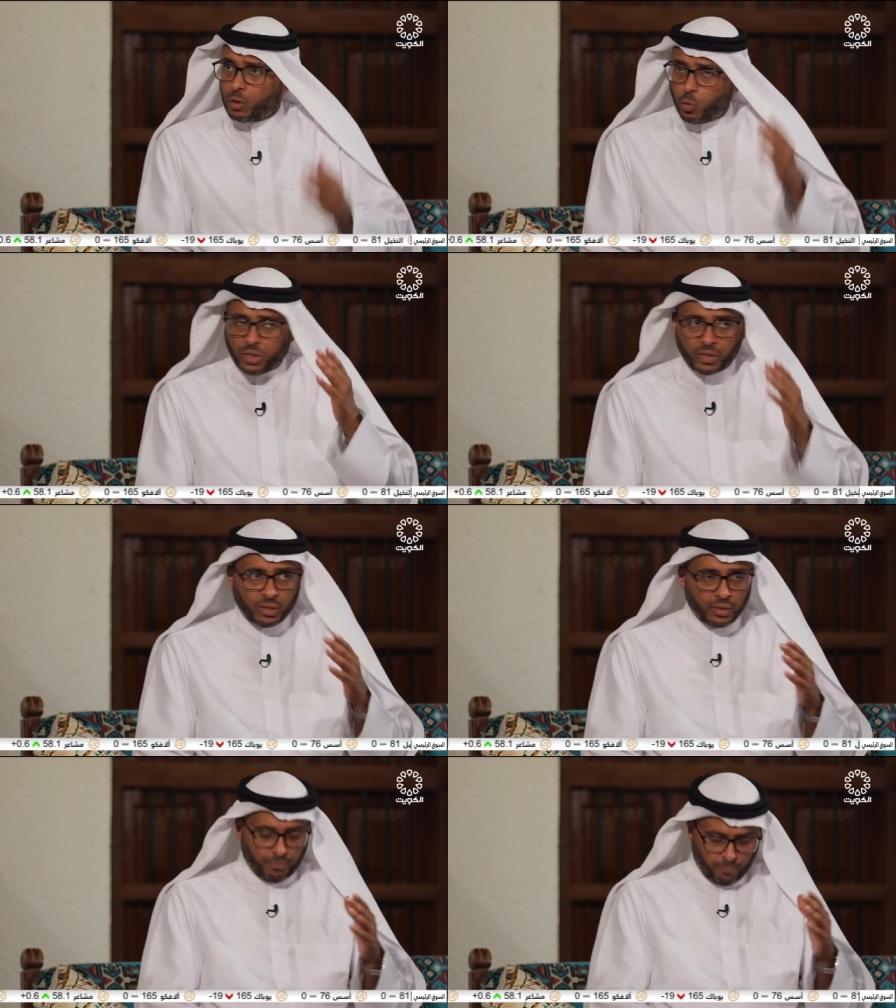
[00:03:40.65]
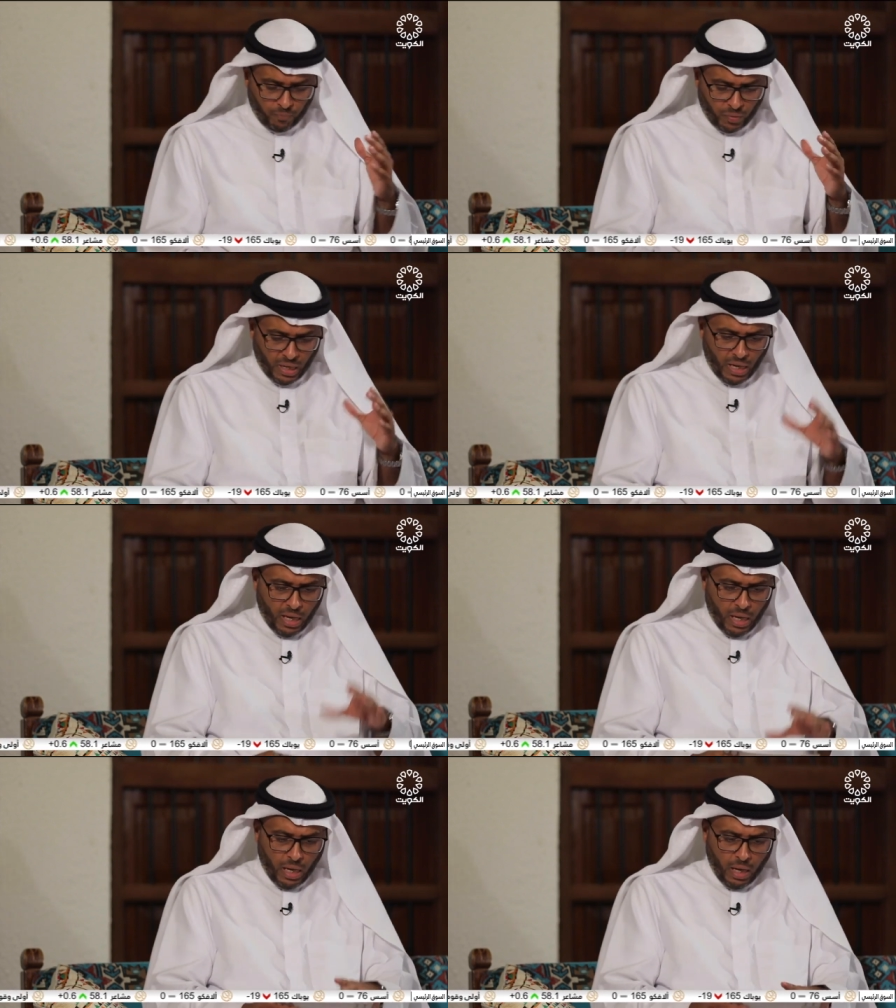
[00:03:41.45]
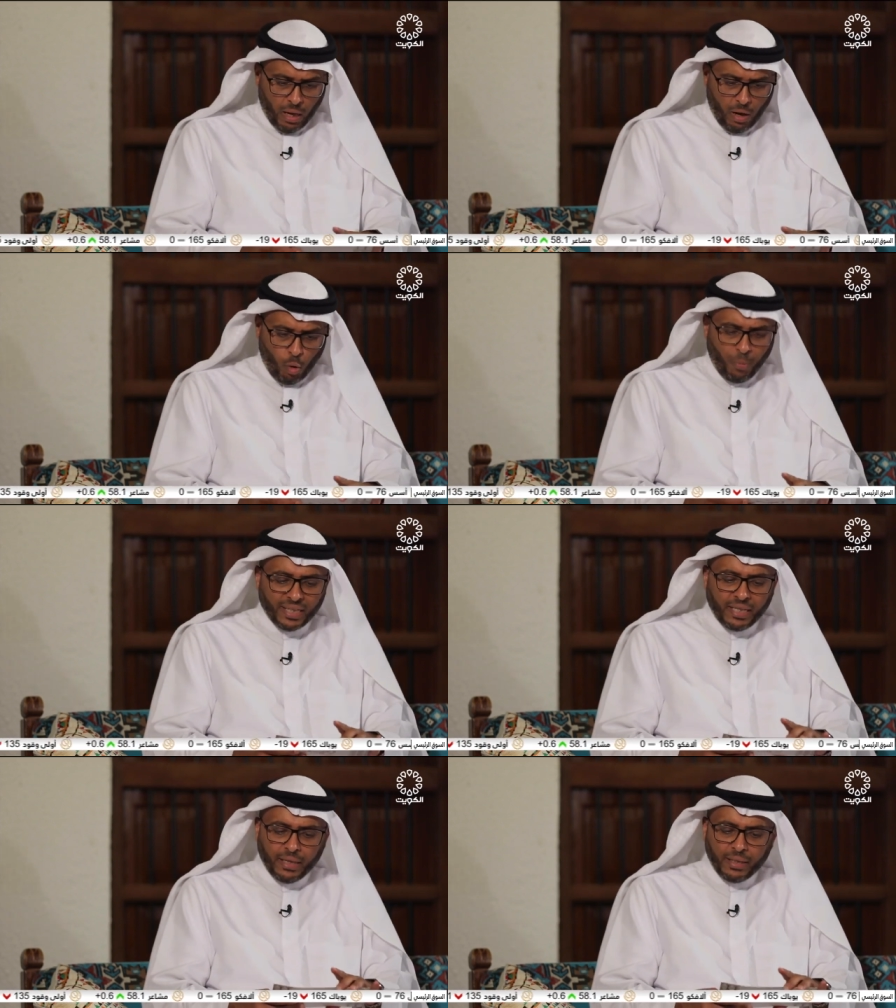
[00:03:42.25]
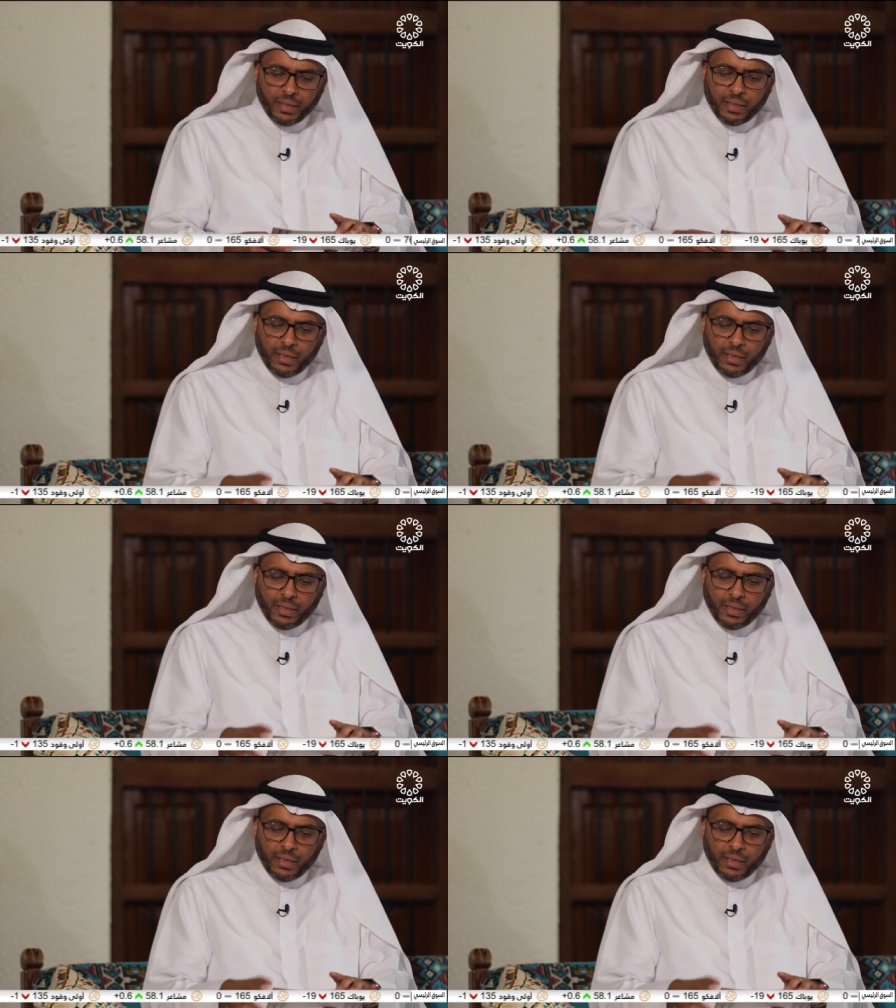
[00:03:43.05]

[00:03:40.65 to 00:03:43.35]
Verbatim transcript: الكويت وبعدين